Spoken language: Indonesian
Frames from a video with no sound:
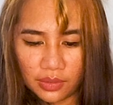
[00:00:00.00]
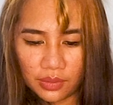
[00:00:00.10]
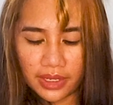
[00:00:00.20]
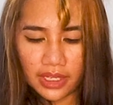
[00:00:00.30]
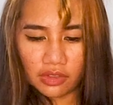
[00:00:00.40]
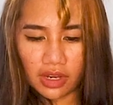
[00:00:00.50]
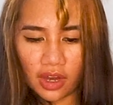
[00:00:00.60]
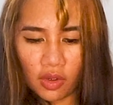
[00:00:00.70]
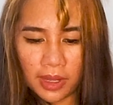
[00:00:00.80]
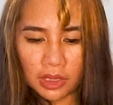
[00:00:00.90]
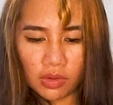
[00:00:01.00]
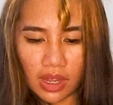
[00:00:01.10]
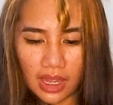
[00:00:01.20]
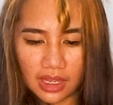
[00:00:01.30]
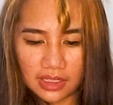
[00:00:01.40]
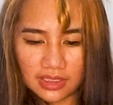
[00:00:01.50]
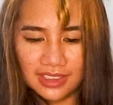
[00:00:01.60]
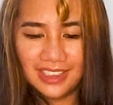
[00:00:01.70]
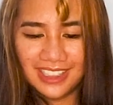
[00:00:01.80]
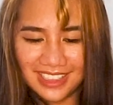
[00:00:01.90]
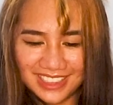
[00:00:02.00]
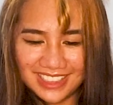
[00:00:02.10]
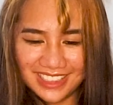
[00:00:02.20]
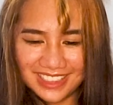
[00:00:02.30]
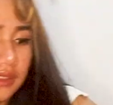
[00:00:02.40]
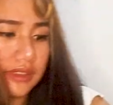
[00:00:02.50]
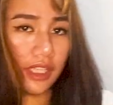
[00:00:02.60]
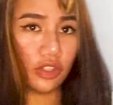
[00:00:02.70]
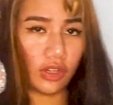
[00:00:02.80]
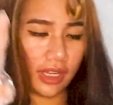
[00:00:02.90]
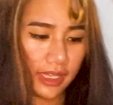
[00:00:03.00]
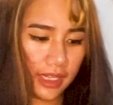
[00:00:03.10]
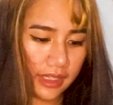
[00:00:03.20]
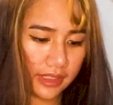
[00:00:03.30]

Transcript: wanginya tuh kayak obat luka satu lagi